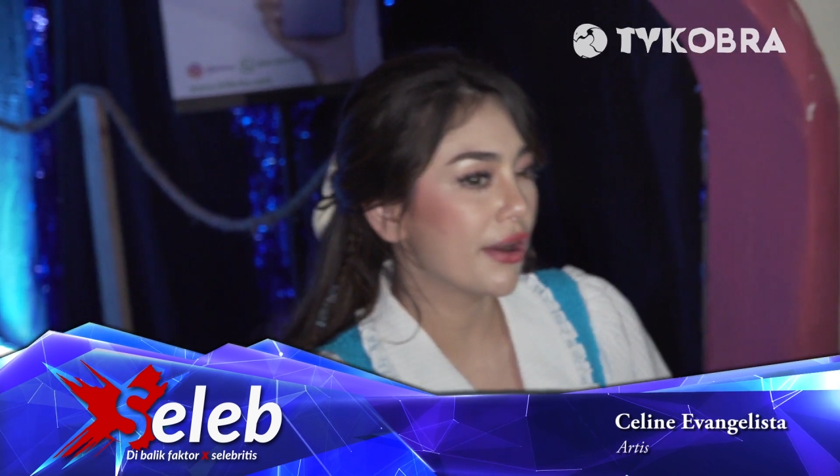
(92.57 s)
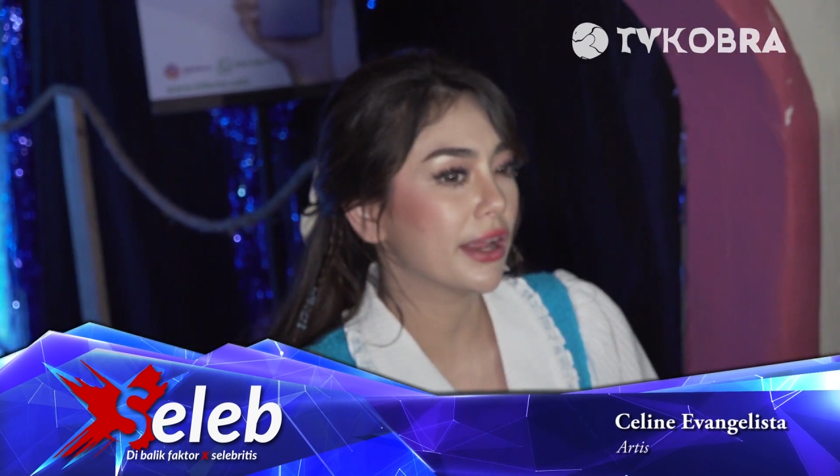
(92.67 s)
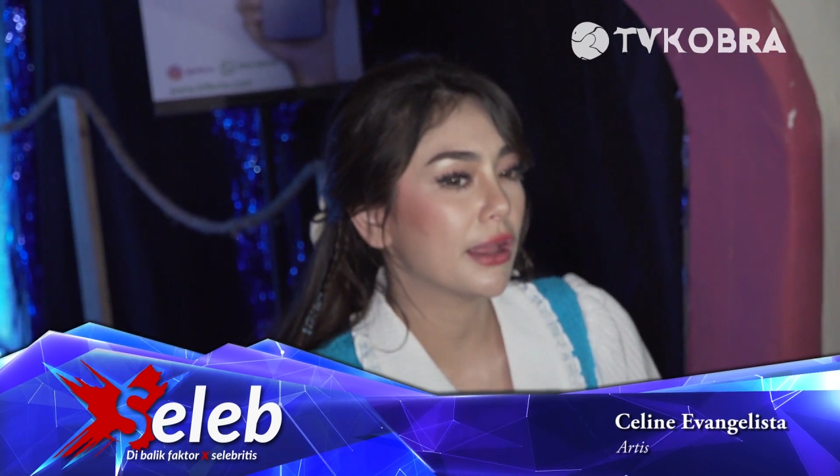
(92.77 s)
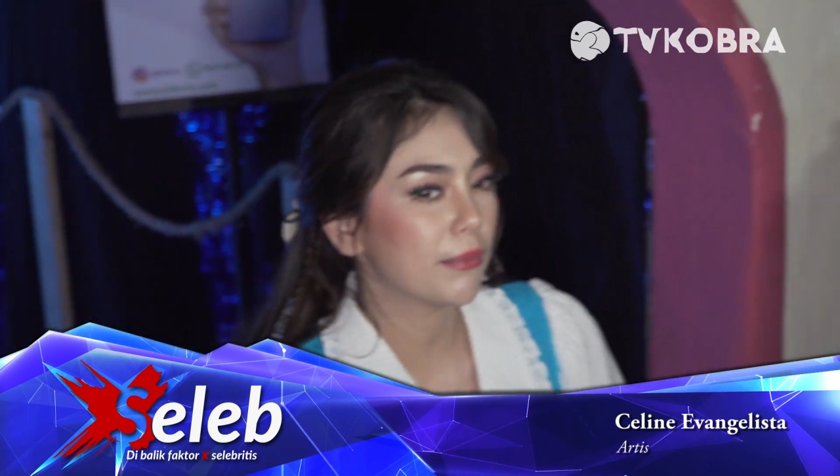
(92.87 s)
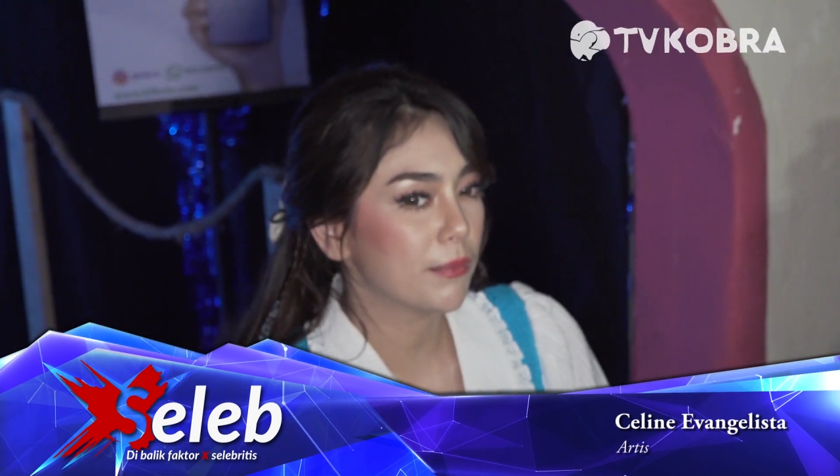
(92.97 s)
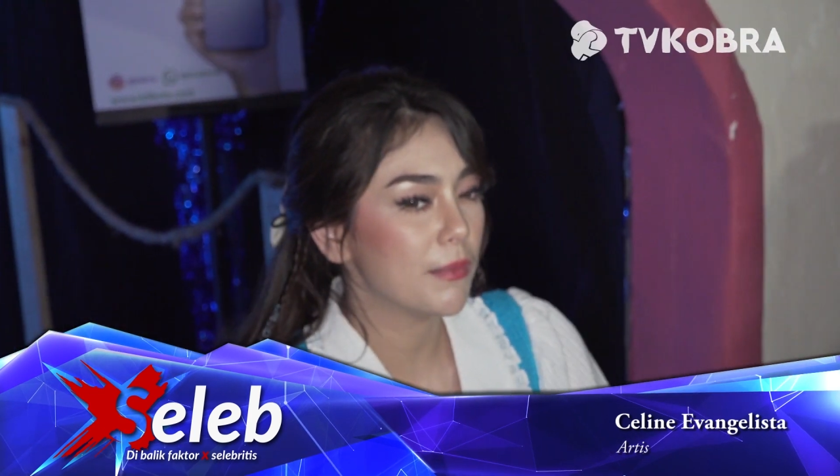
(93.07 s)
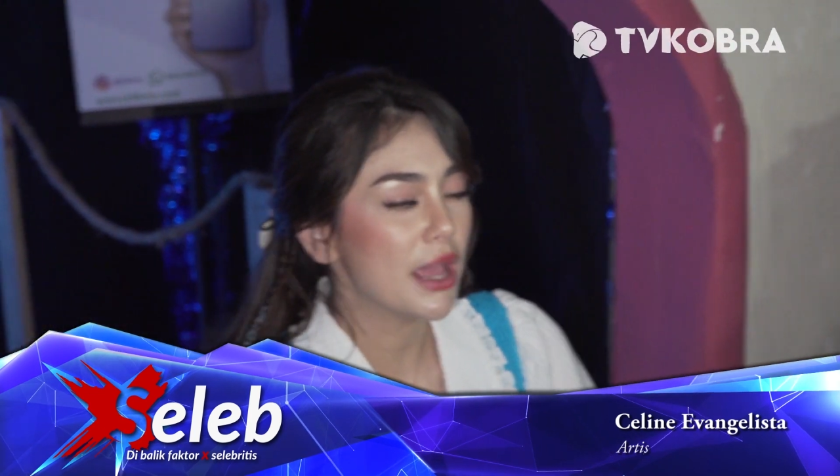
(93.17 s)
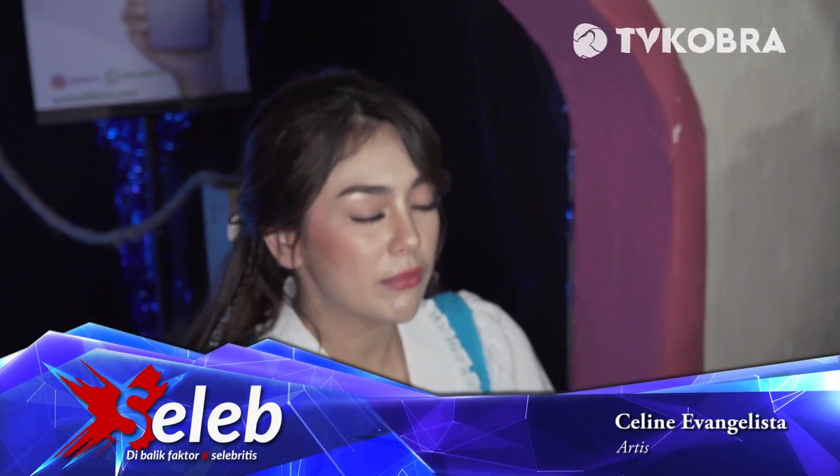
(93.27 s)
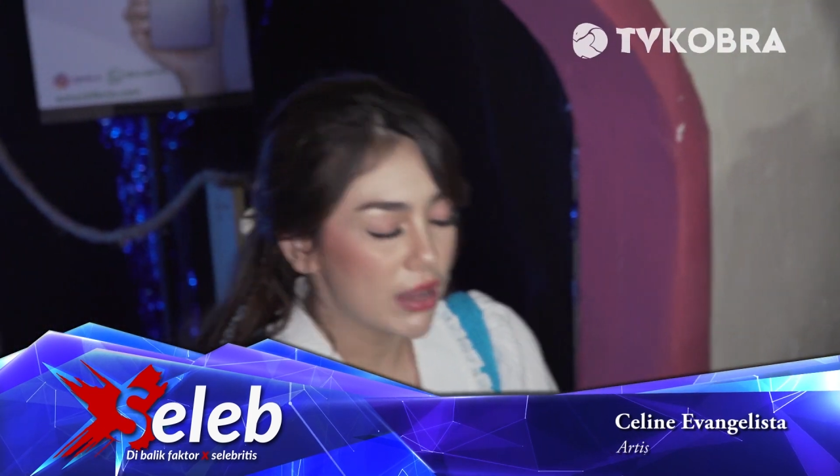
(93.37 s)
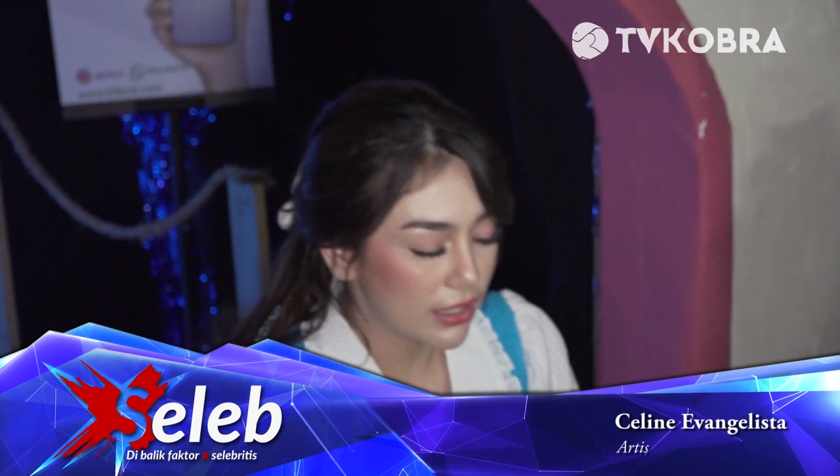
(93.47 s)
orang yang
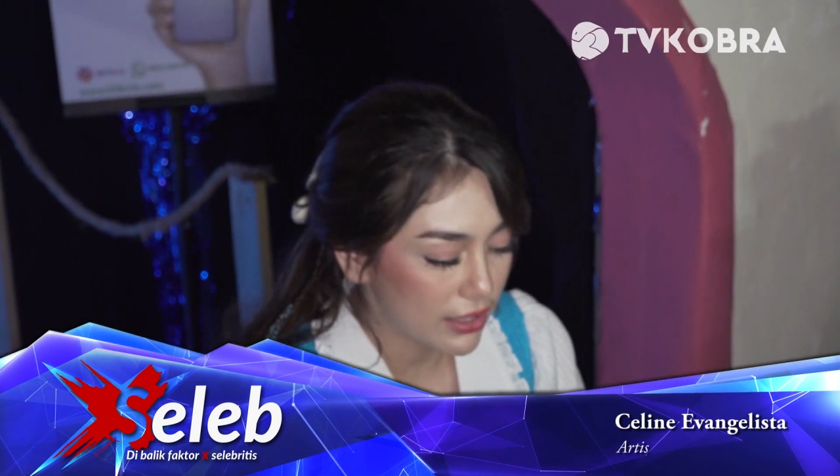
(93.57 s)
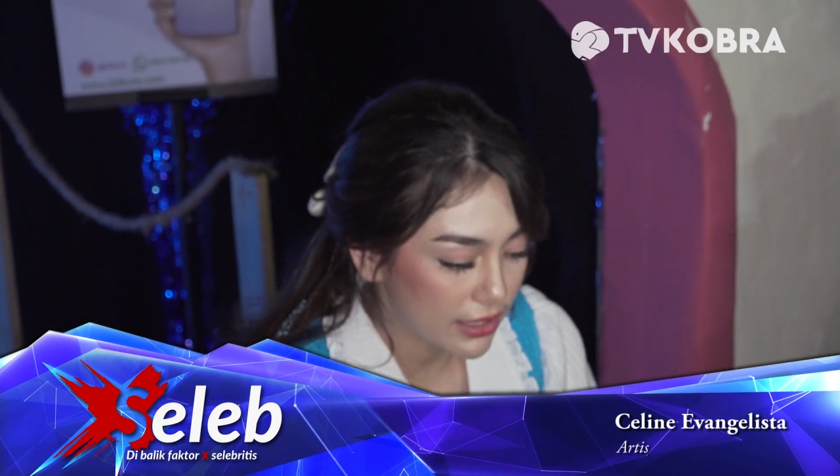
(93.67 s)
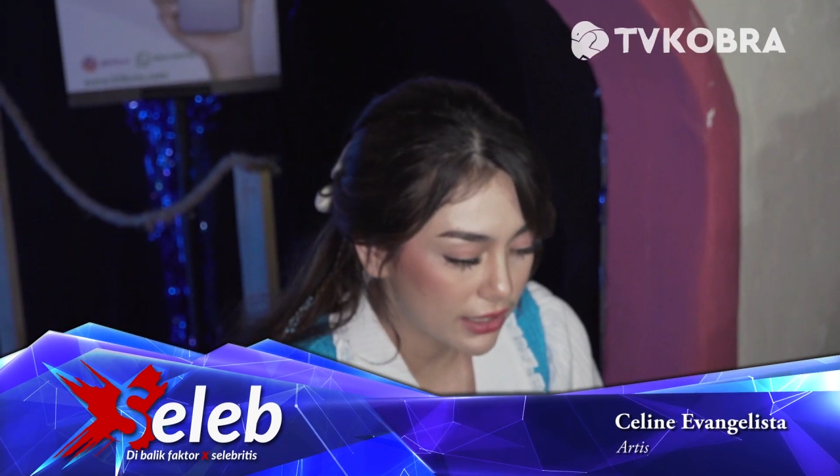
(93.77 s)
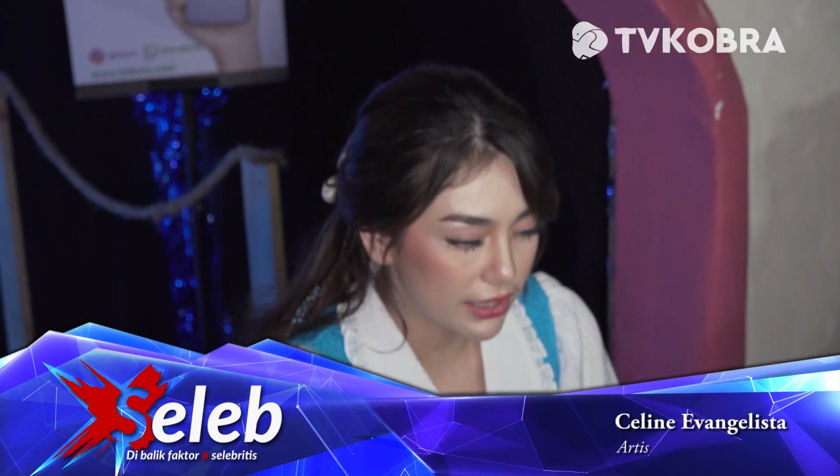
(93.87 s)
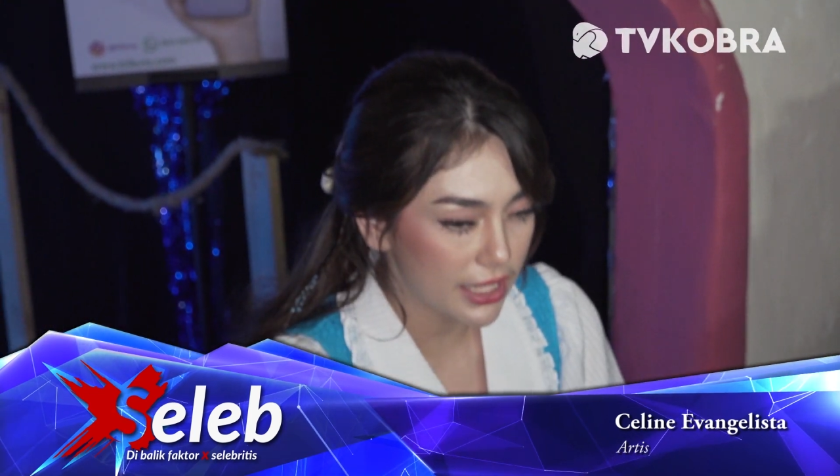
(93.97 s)
baik banget.